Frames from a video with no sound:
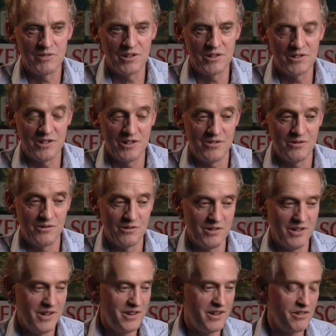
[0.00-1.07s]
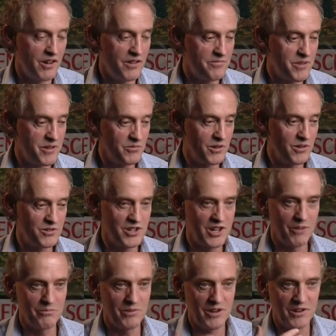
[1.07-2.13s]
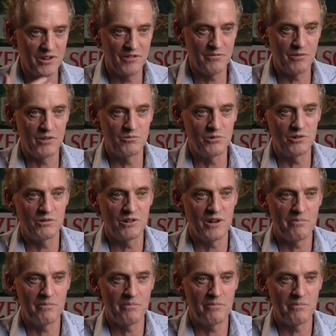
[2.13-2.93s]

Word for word: parce qu'il pensait logiquement qu'il avait été champion du monde,